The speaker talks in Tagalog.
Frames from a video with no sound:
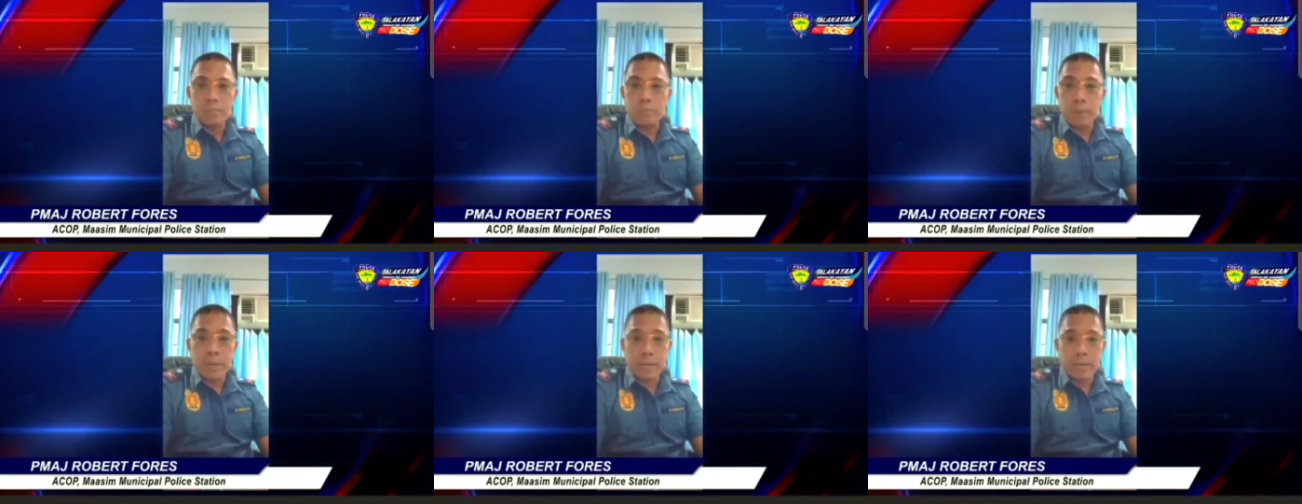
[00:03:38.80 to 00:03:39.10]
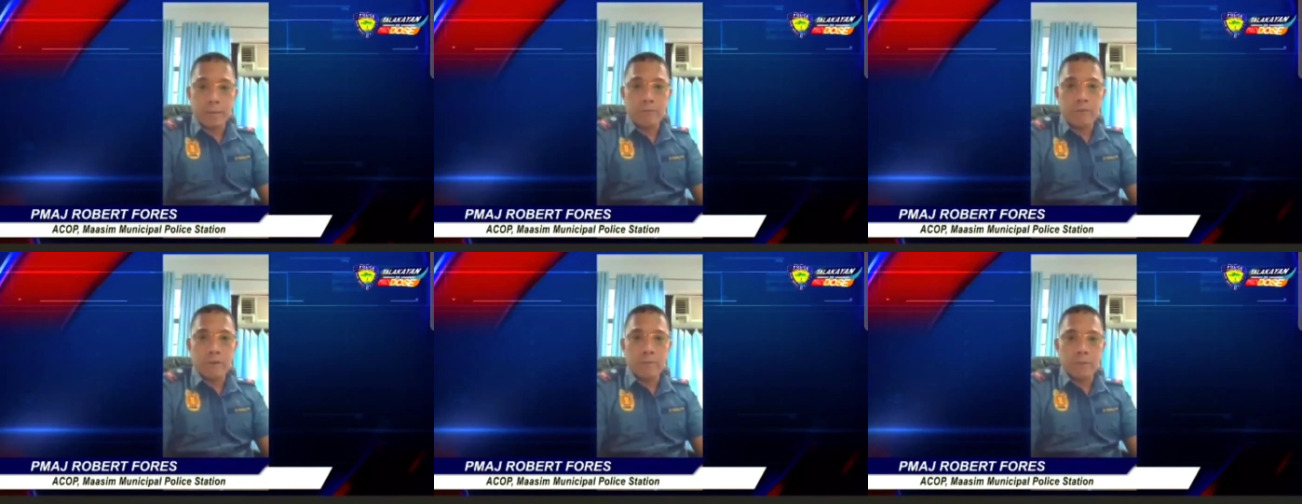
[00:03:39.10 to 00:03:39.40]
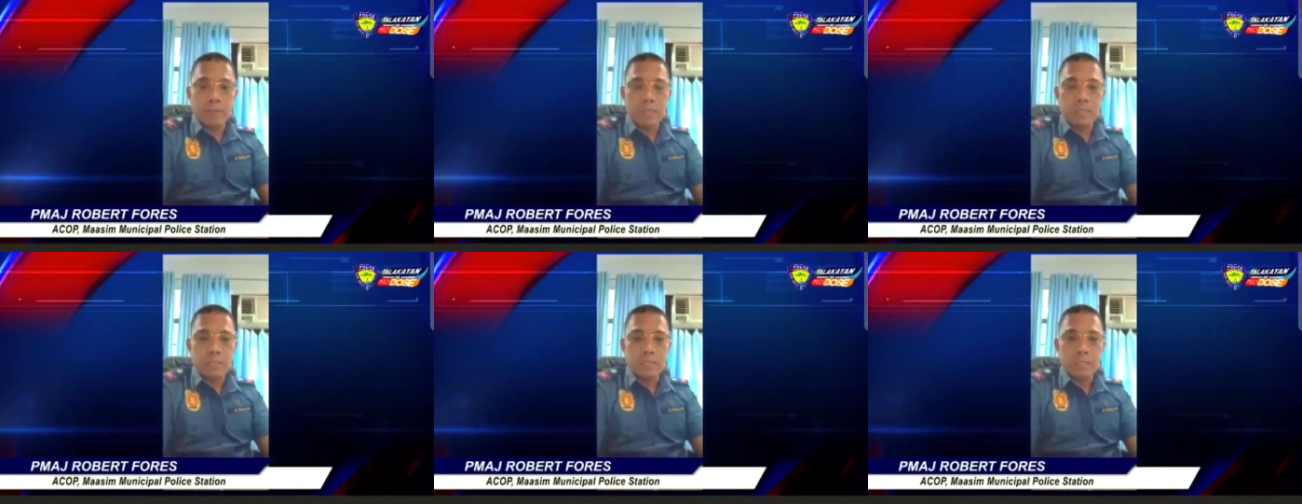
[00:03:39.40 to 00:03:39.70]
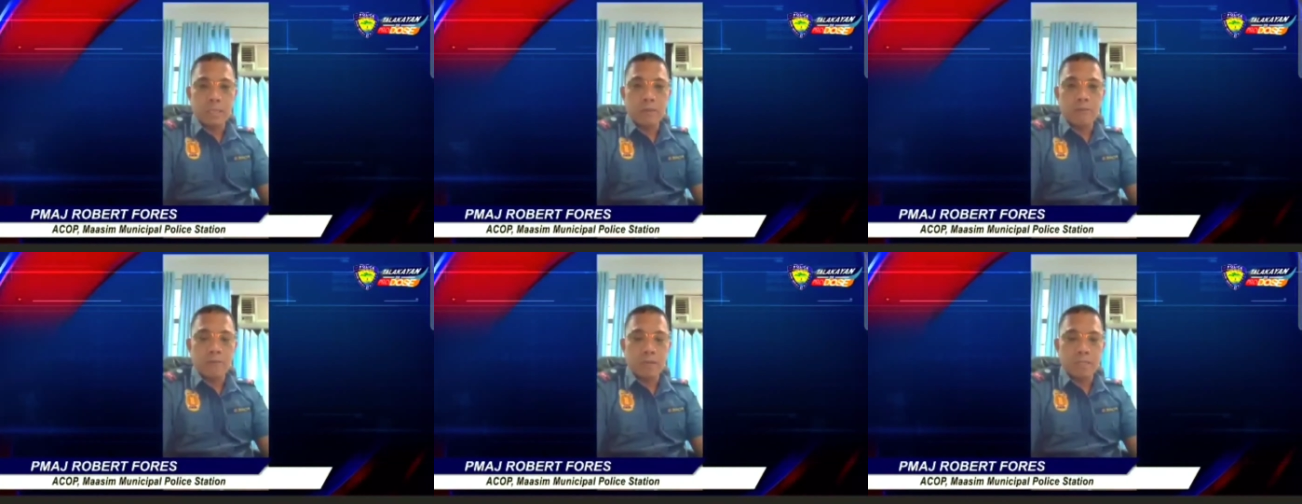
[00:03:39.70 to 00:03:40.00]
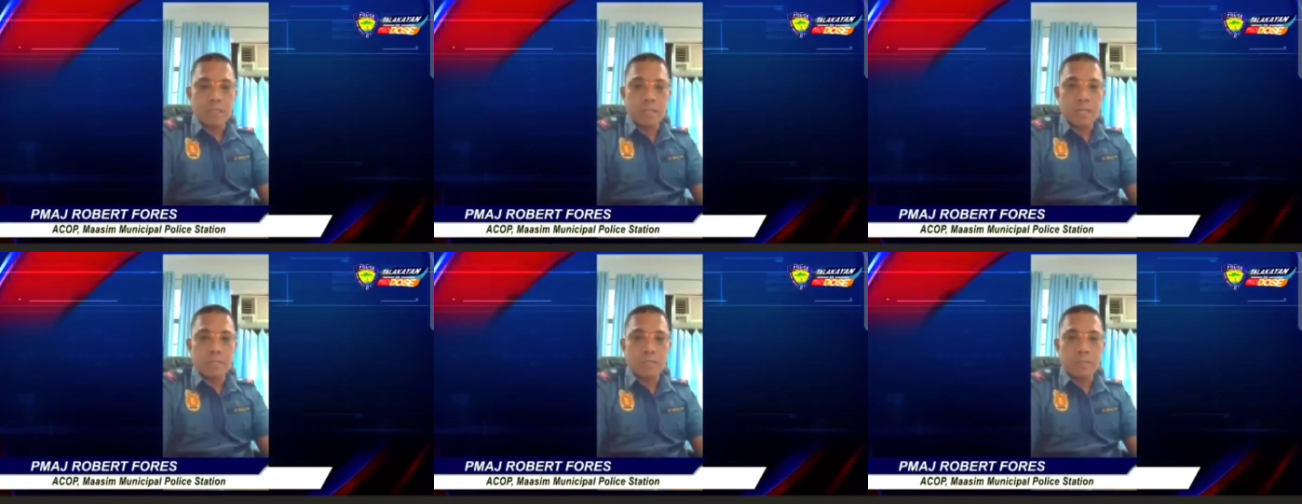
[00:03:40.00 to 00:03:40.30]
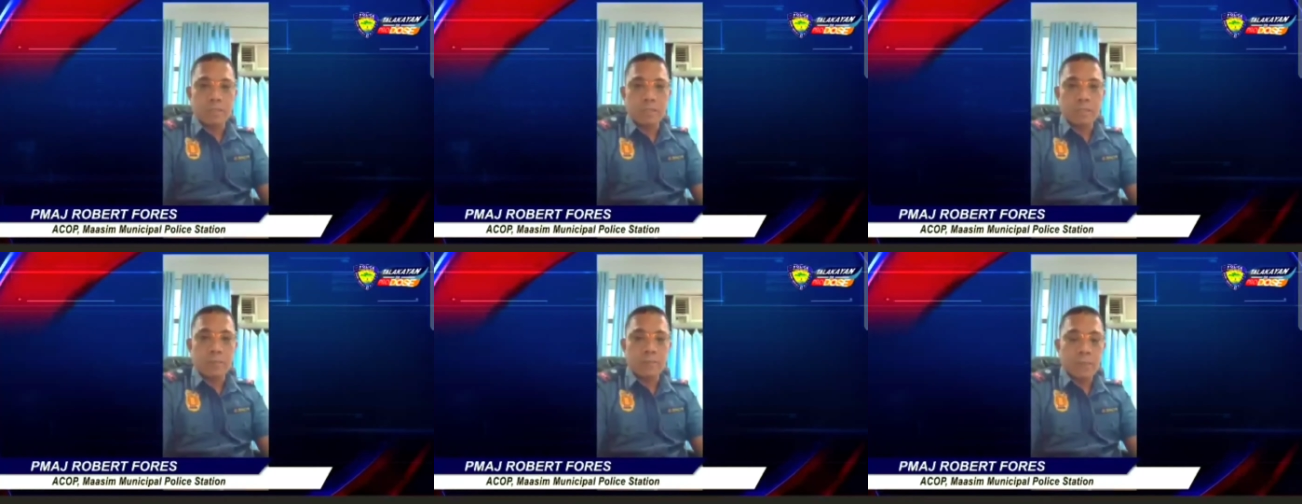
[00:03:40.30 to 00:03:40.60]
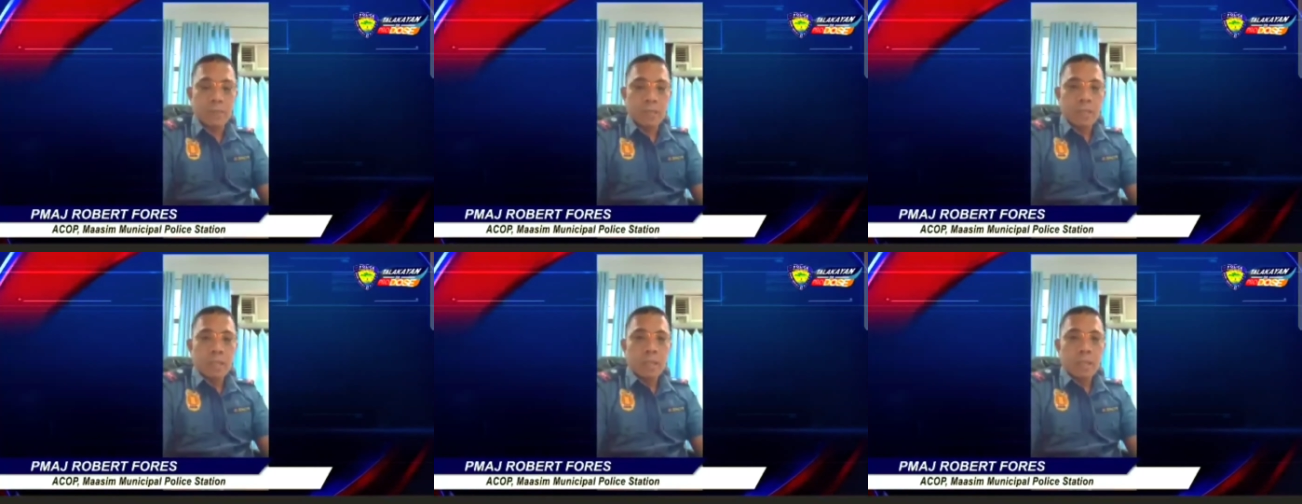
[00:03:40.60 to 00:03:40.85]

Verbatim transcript: spared from this uh, infestation